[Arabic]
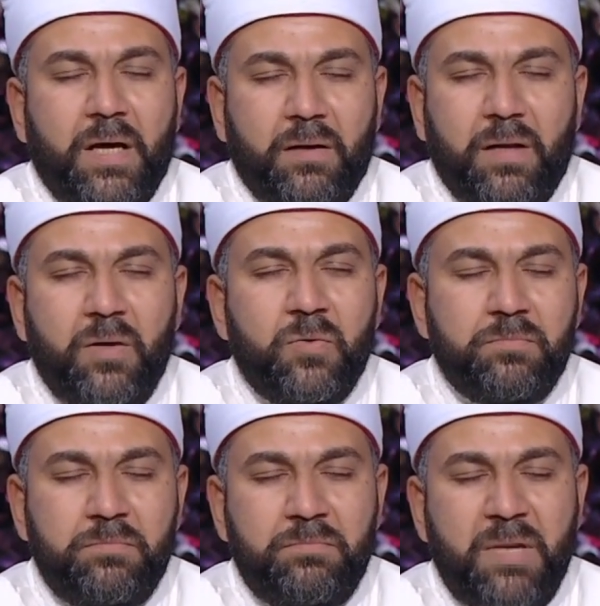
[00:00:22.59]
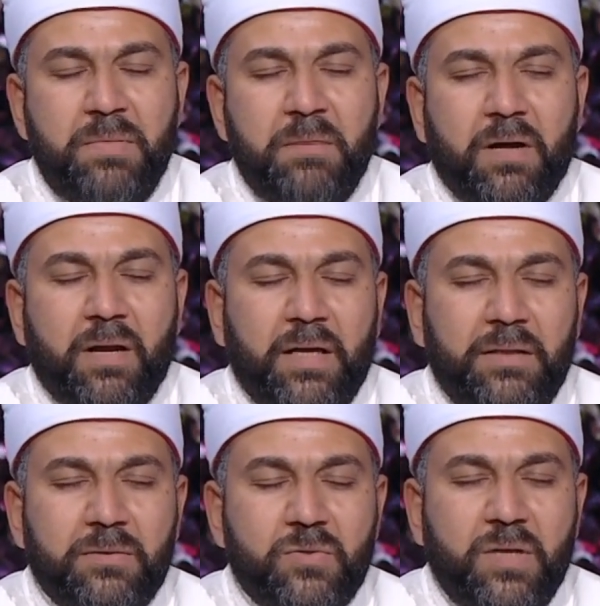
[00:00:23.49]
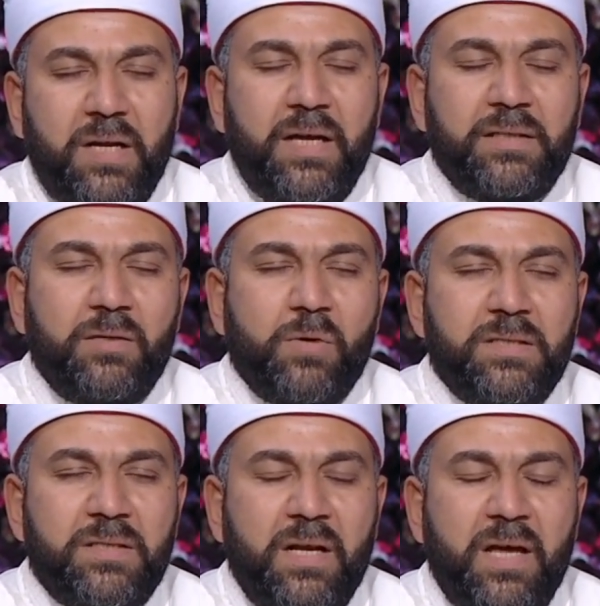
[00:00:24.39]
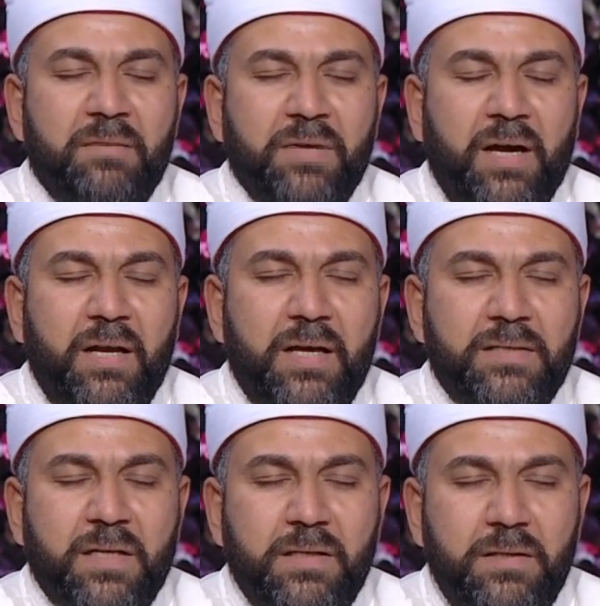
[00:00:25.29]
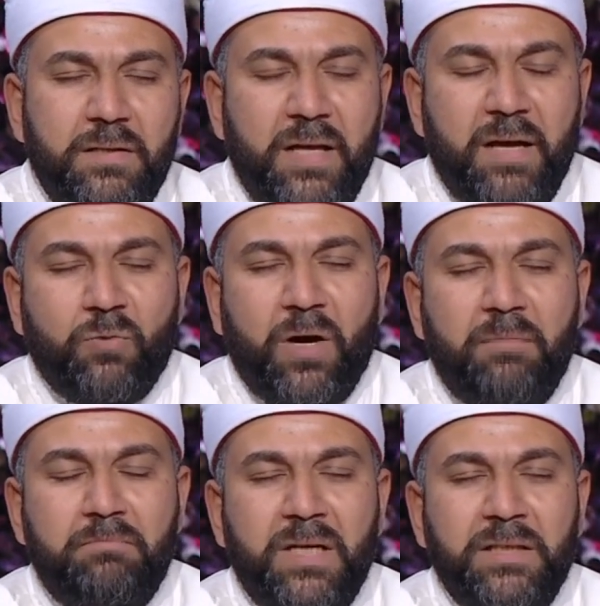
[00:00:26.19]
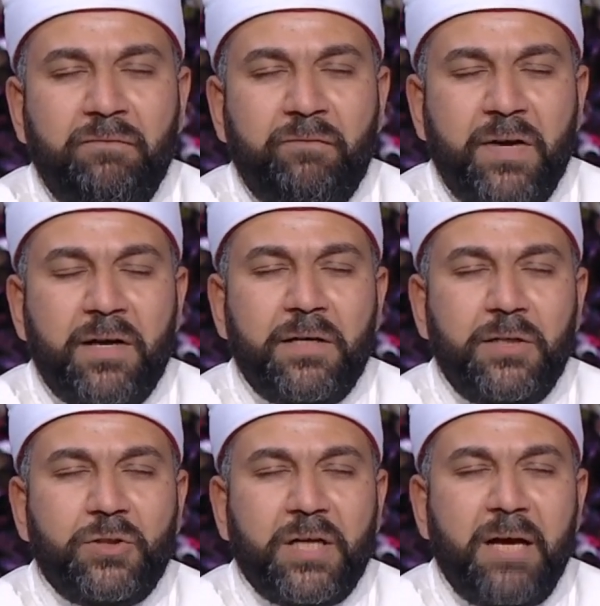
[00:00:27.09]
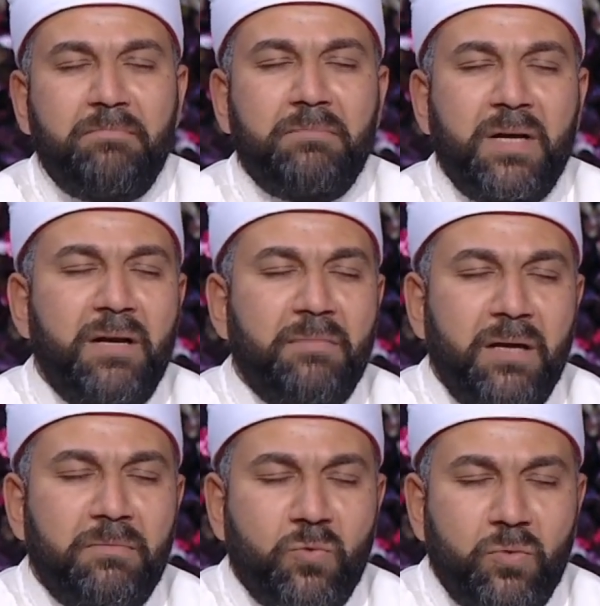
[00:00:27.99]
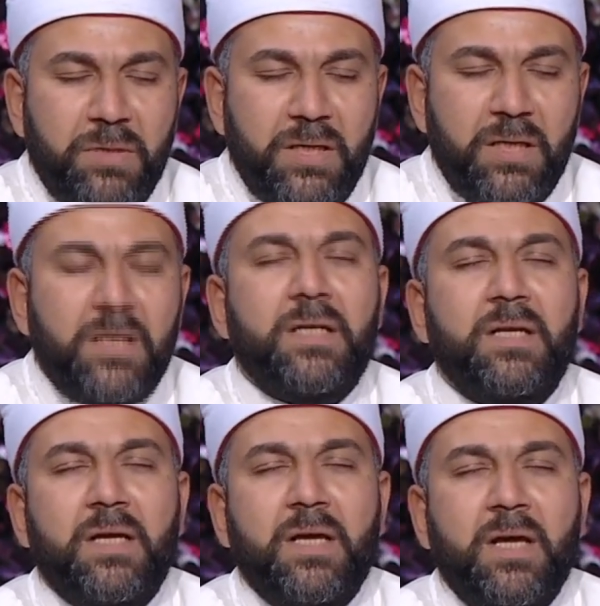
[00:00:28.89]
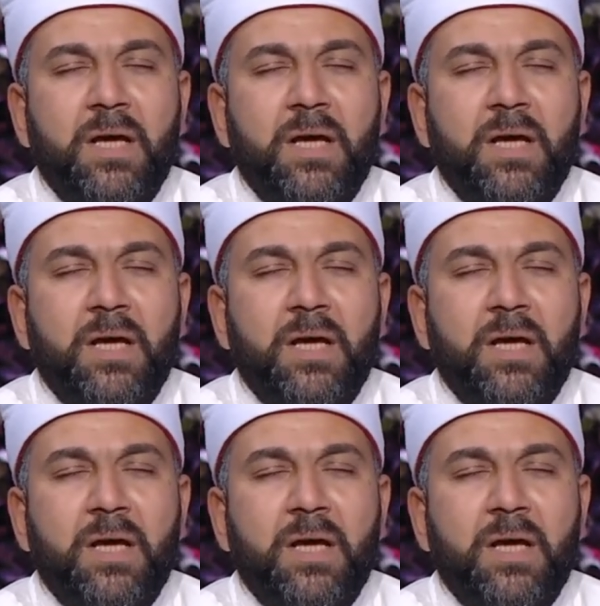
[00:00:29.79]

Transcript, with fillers: اللهم ببركة الصلاة والسلام على سيدنا محمد فرج هم المهمومين آمين.